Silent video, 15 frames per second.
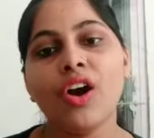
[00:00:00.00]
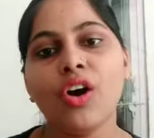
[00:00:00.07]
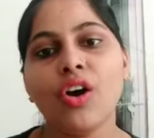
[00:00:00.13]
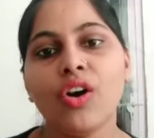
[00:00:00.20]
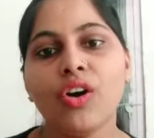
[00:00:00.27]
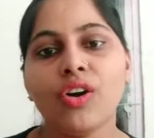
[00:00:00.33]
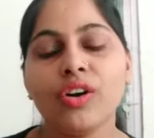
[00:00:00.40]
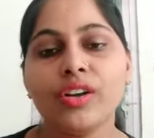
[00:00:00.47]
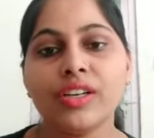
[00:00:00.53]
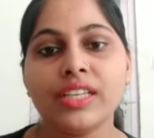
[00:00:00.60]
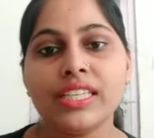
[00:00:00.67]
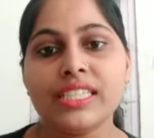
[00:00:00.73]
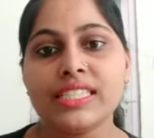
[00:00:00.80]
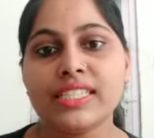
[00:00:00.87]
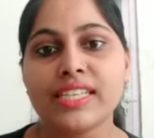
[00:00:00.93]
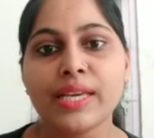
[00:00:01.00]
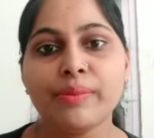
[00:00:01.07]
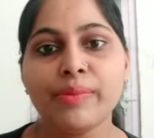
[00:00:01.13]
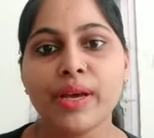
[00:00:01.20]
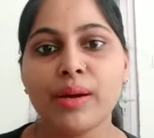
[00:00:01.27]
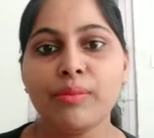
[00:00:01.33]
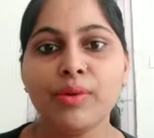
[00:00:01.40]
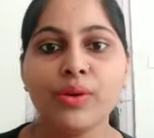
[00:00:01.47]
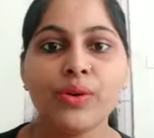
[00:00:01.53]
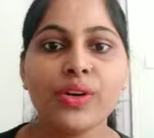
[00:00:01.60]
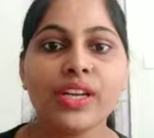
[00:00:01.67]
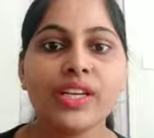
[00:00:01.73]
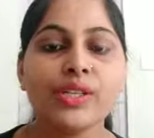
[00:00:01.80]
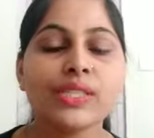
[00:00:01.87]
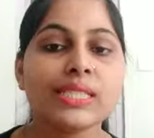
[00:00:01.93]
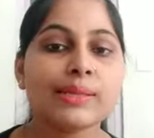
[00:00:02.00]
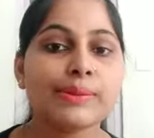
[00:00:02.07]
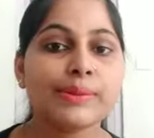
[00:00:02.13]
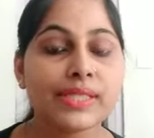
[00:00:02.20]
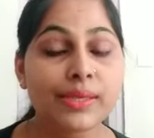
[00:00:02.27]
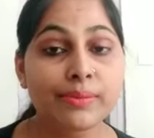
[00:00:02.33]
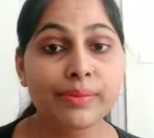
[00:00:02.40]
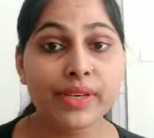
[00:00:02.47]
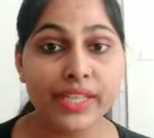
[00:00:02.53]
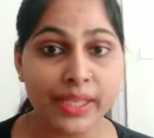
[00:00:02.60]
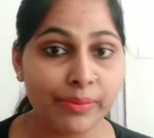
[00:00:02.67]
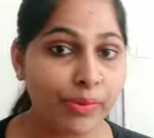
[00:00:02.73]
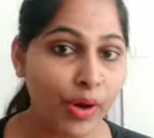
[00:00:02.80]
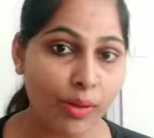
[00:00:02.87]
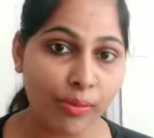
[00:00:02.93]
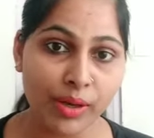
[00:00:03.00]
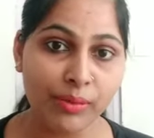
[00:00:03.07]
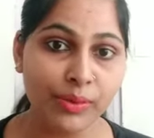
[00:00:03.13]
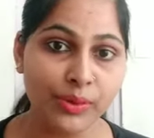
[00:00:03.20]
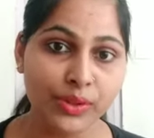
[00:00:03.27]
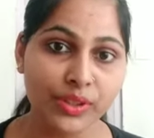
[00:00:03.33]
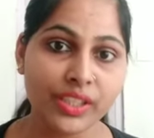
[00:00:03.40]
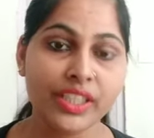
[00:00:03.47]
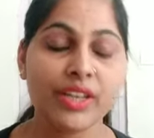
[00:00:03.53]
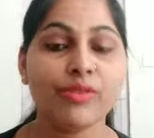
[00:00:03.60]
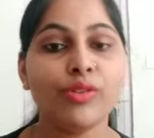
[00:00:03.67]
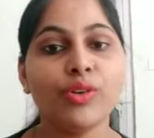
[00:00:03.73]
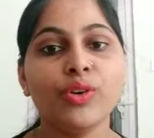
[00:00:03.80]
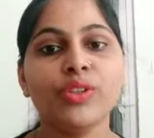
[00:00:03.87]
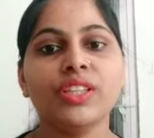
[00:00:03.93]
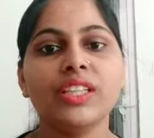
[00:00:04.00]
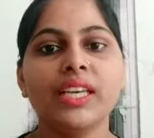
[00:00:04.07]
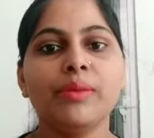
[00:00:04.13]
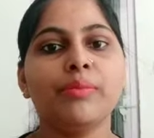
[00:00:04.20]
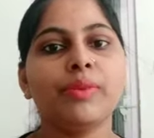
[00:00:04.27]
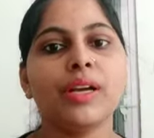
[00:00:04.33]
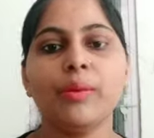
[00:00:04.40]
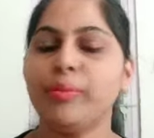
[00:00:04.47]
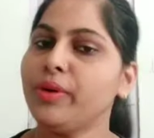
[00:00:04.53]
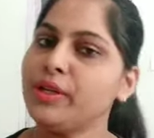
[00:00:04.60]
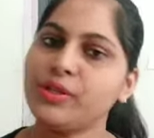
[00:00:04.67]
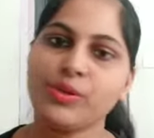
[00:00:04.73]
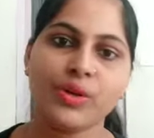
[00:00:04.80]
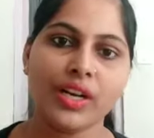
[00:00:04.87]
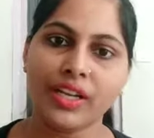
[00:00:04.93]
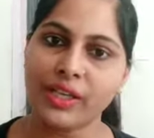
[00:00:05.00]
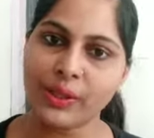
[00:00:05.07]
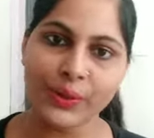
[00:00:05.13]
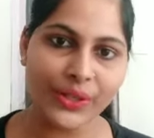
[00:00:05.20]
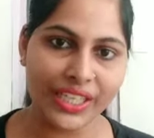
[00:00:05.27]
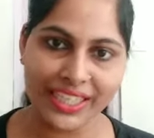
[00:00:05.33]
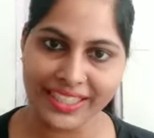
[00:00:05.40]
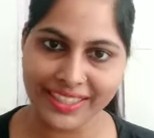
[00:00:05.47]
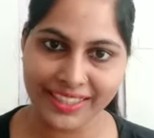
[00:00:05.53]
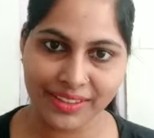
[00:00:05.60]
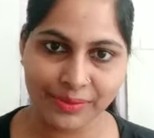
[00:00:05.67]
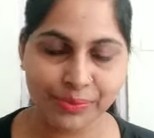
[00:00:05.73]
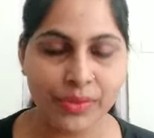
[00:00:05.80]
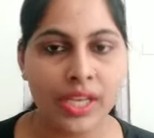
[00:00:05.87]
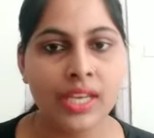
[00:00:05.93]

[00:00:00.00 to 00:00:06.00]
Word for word: और इस टाइम पे हम लोगों के लिए जो सबसे बड़ी प्रॉब्लम होती है वो होती है कपड़े सुखाने को रिलेटेड